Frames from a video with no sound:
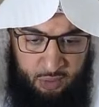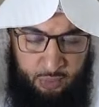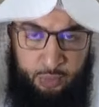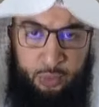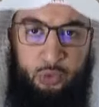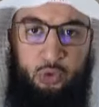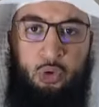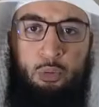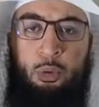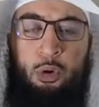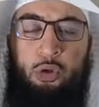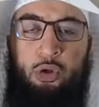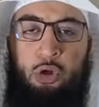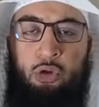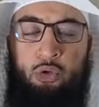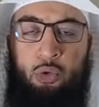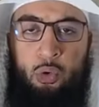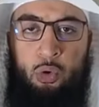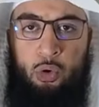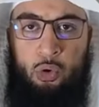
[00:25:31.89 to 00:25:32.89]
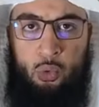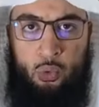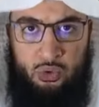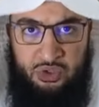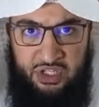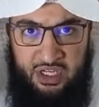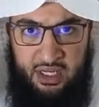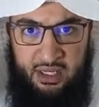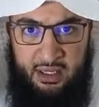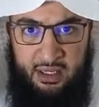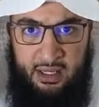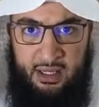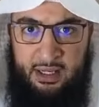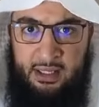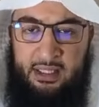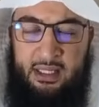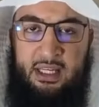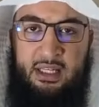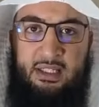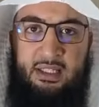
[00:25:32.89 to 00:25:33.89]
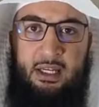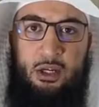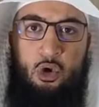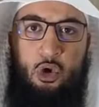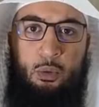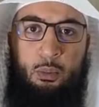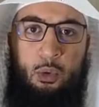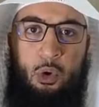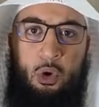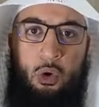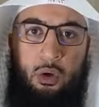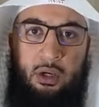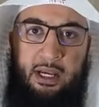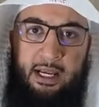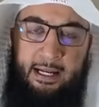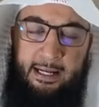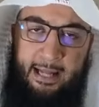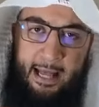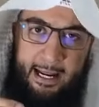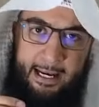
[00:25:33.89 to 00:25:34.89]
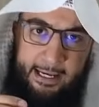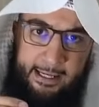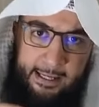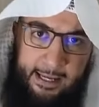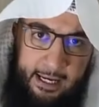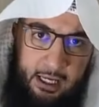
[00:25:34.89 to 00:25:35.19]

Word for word: Bon nombre d'entre eux ont dit qu'ici le mot illa